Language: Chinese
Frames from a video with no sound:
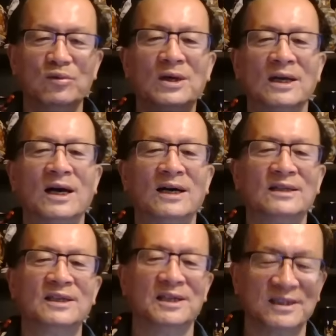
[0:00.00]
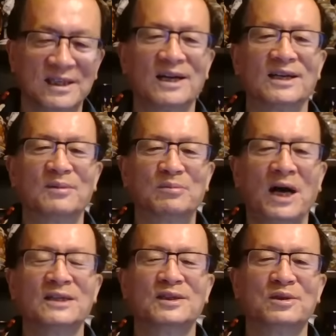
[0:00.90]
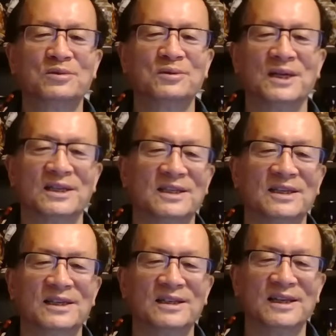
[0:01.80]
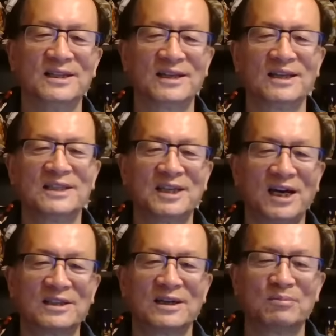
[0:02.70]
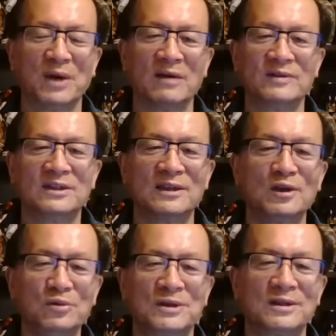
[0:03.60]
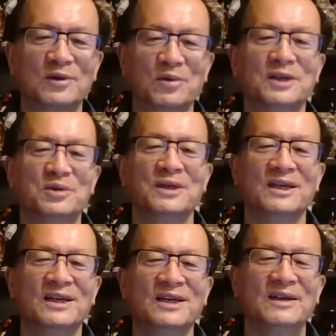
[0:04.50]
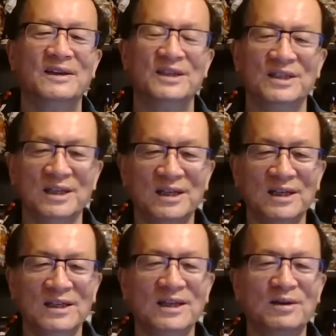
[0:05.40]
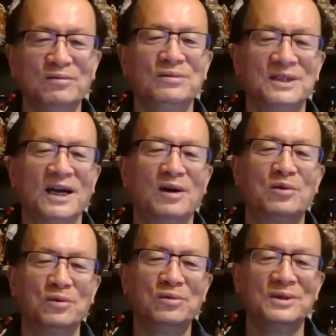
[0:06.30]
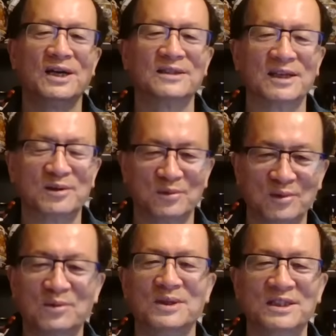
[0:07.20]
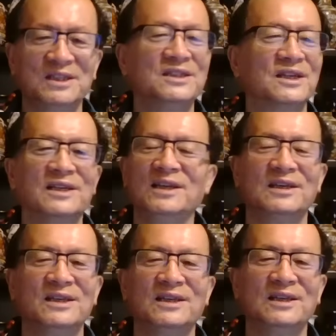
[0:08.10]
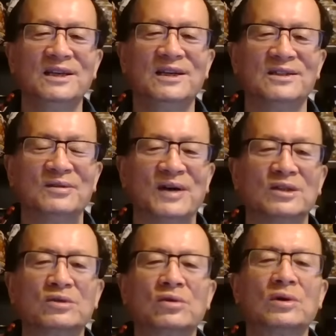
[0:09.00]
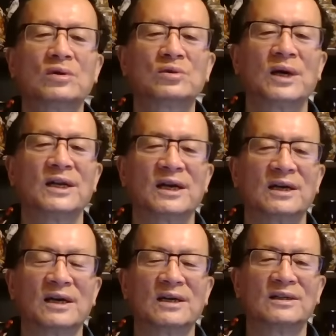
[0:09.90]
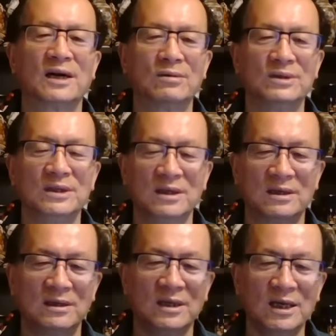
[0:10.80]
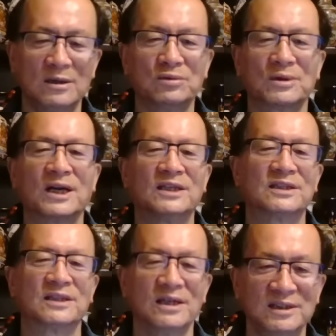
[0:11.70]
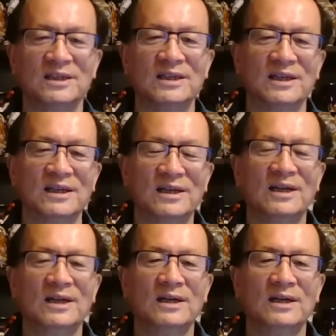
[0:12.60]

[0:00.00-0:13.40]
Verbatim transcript: 乌克兰停战了，巴以冲突也停了，因为给你加上百分之六十关税，你那个物价呼呼涨，在中国经济上立刻立刻就完，就脱钩断链了。然后你内斗就开始更激烈。